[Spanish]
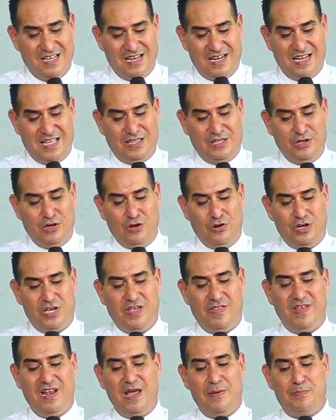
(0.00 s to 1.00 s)
La
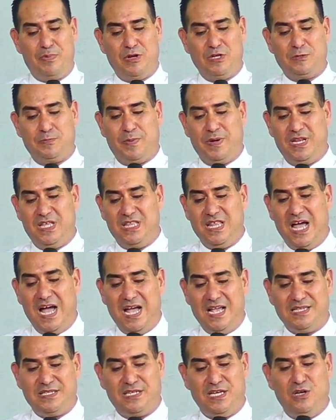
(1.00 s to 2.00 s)
teología de la
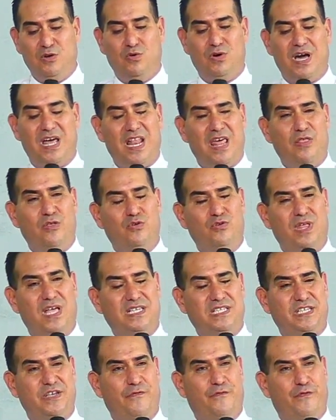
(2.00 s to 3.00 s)
prosperidad, sin lugar a
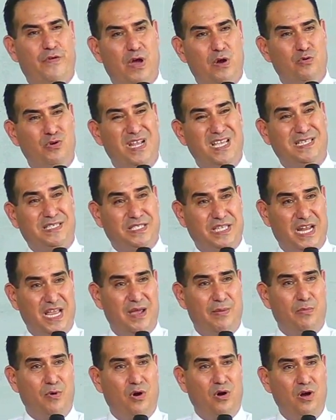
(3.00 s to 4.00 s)
dudas, se fue a un
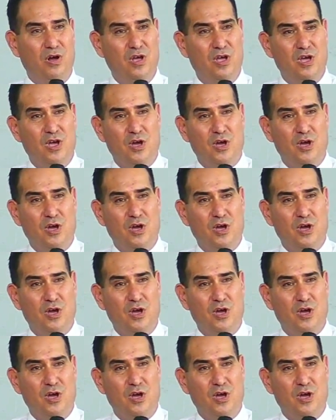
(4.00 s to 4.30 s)
extremo